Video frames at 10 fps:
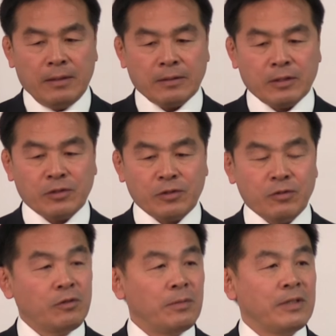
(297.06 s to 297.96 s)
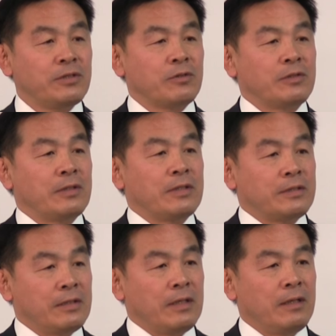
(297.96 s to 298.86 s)
私のイメージとしてはで
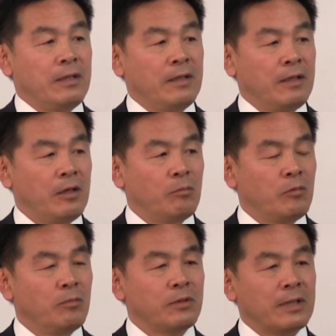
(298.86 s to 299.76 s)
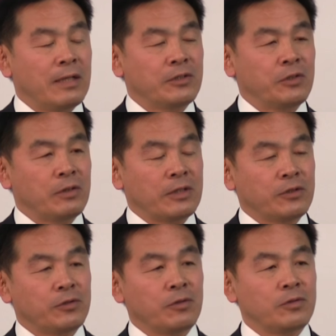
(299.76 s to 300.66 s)
すね、文部科学省が
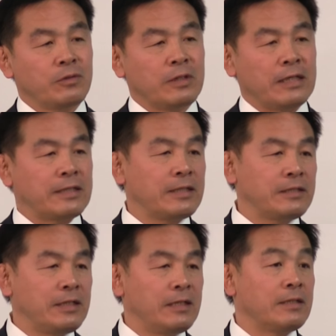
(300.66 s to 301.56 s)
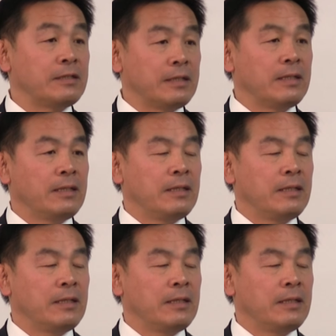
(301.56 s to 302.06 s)
指導する形でですね、